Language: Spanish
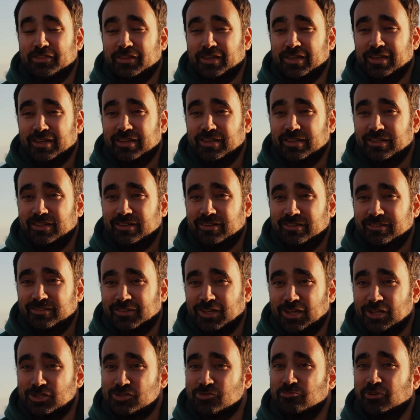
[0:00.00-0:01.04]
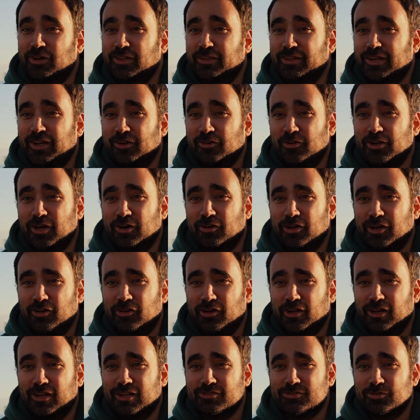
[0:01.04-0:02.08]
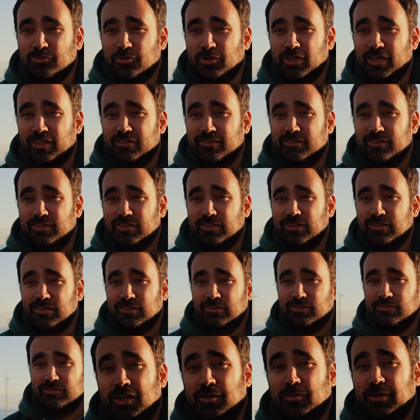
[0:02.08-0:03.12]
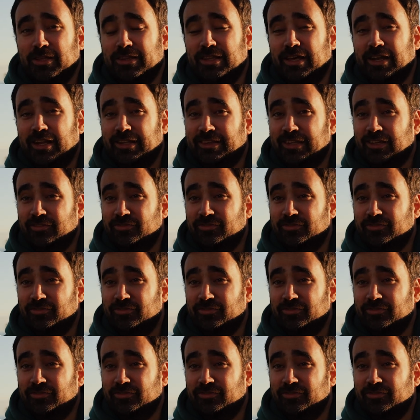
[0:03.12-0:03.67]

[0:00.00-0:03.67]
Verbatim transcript: hacer es cuadrar una hora con el estudiante, tramitar el